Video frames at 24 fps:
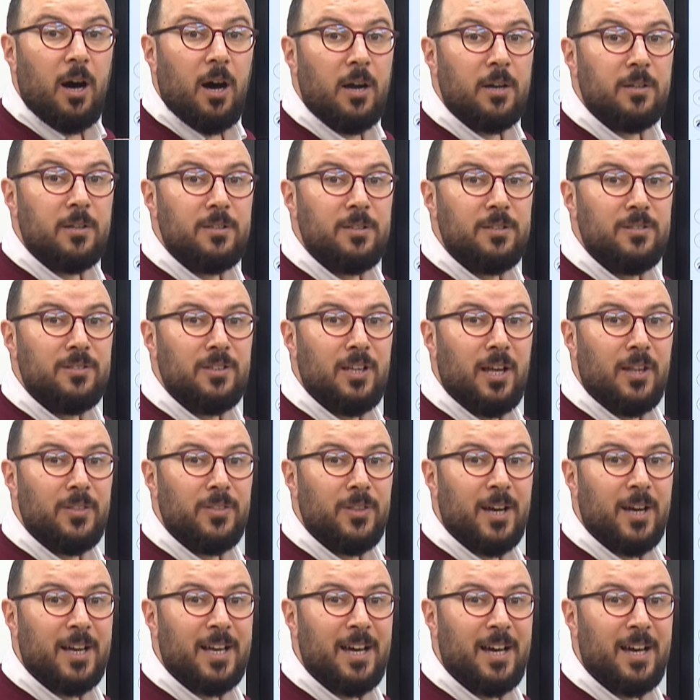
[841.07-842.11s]

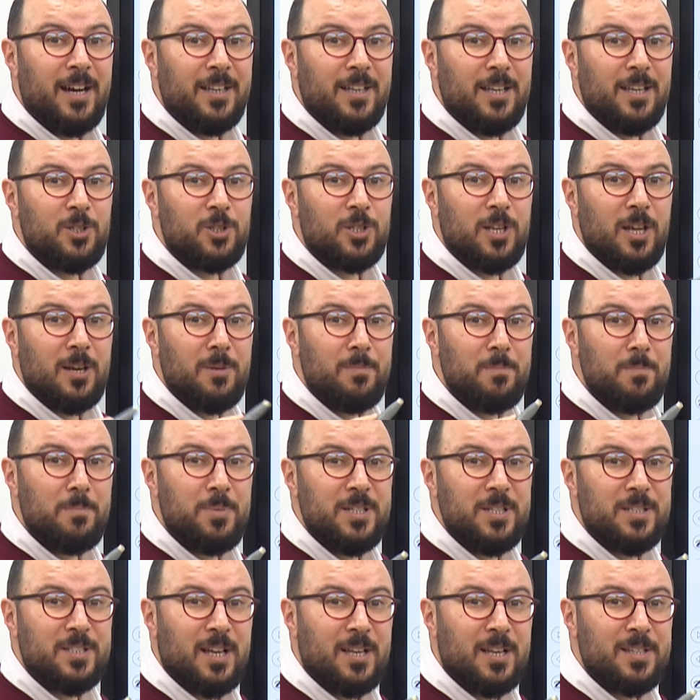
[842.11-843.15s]
Ardından da kardeşlerim
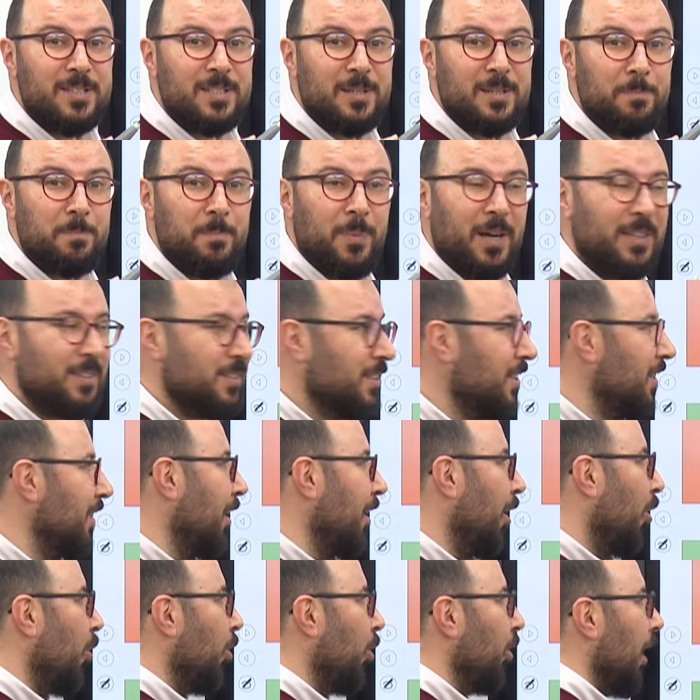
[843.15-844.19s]
Bizans'ın
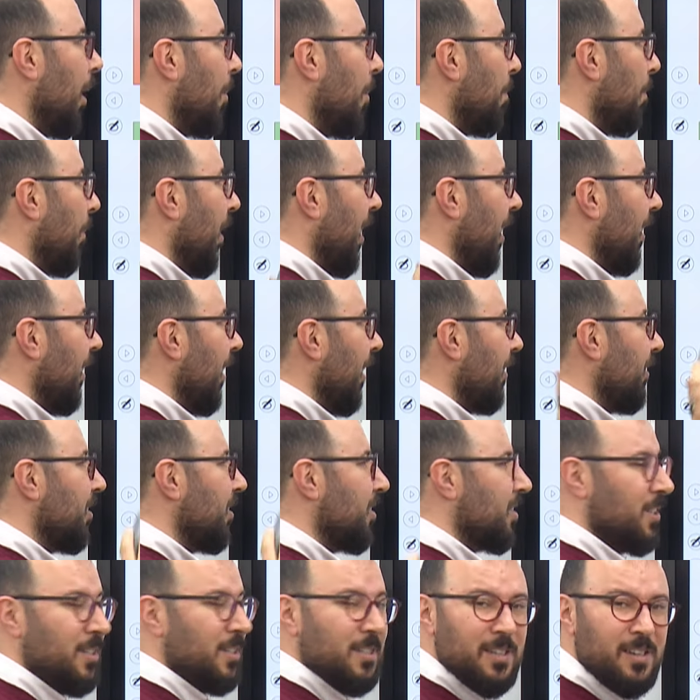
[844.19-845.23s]
batıyla olan
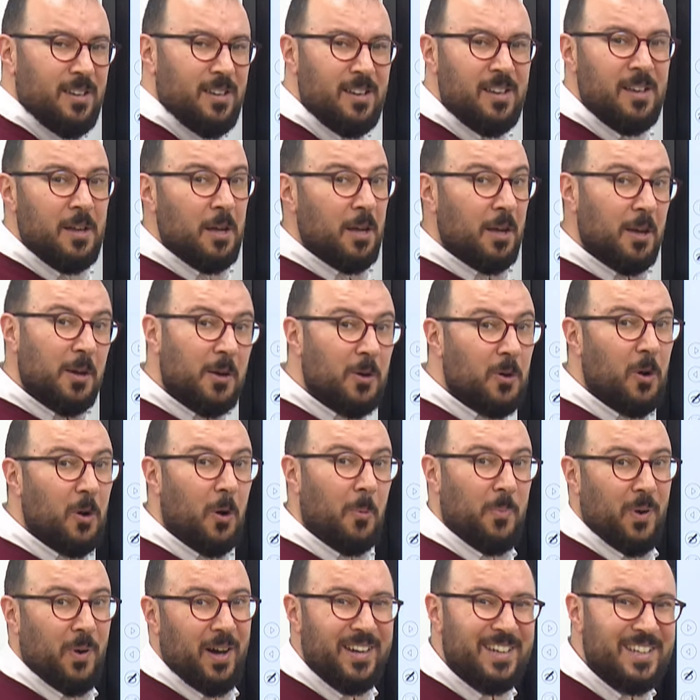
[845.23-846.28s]
bağlantısı
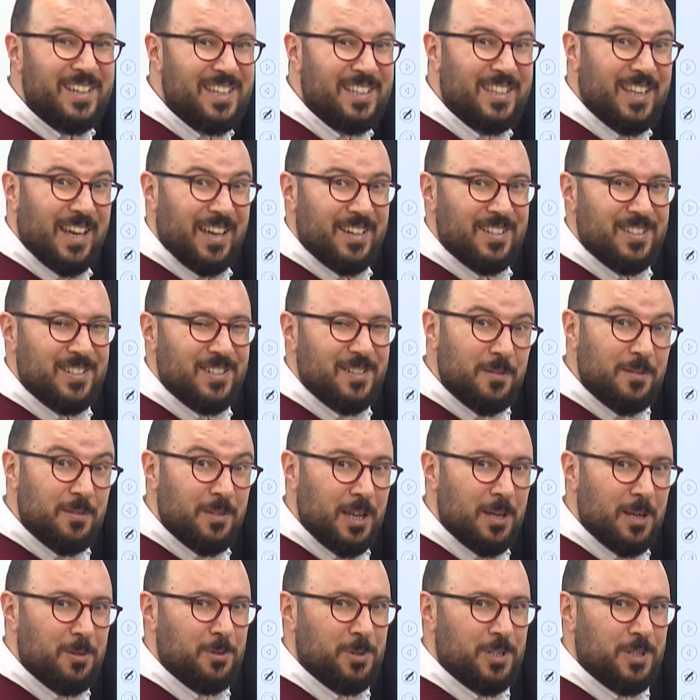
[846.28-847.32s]
kopar gider.
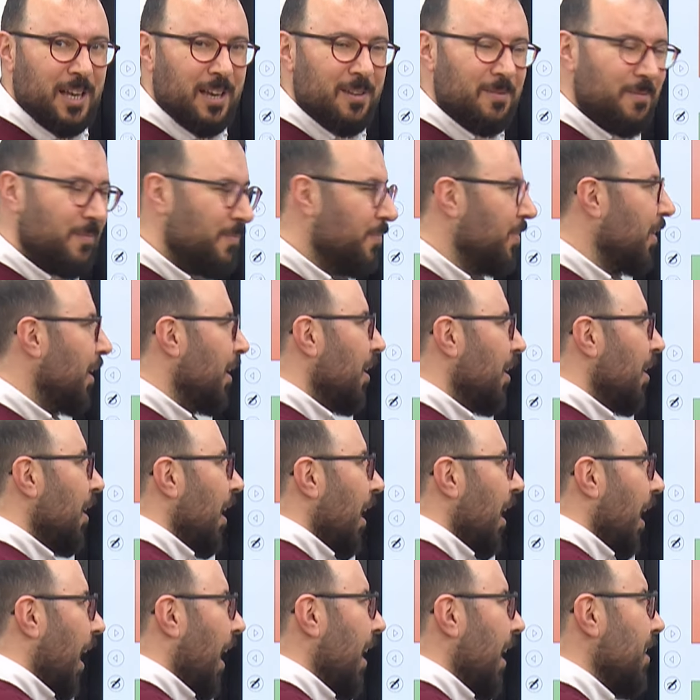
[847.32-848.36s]
Ne güzel.
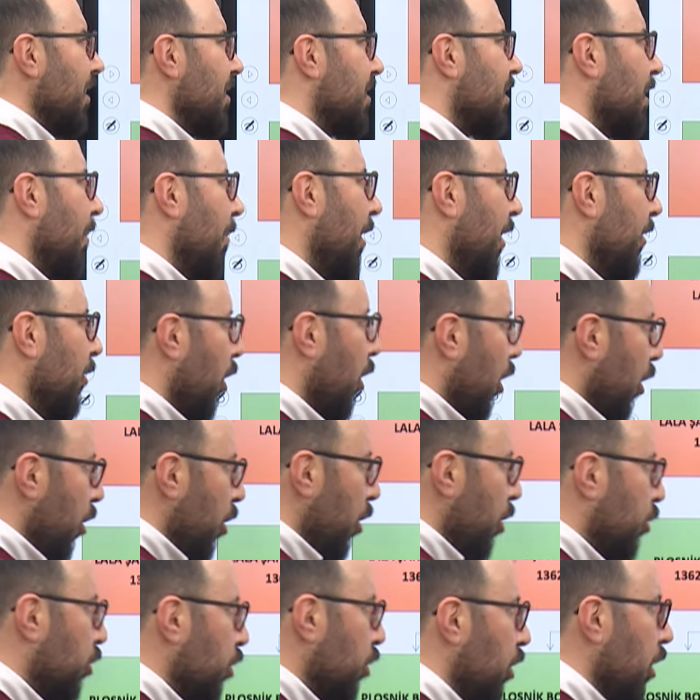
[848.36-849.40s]
Aynı zamanda
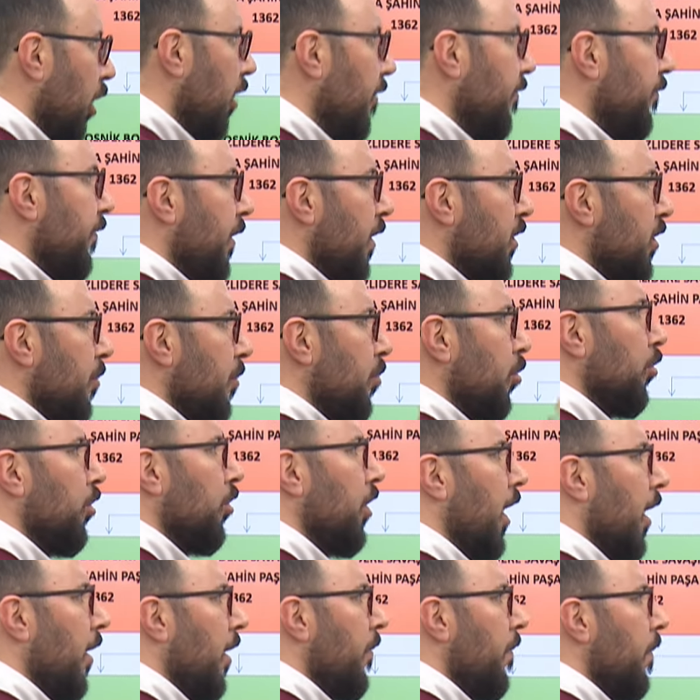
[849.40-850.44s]
Edirne'nin fethi
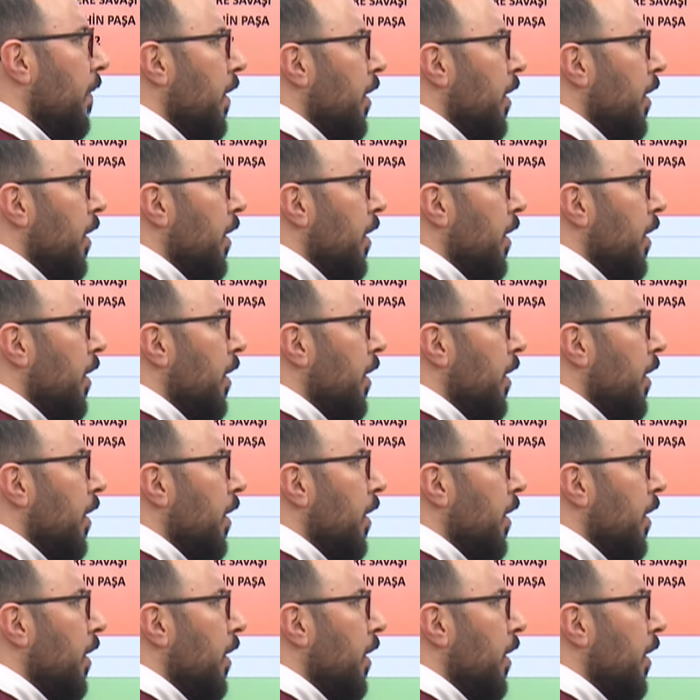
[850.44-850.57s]
bunda.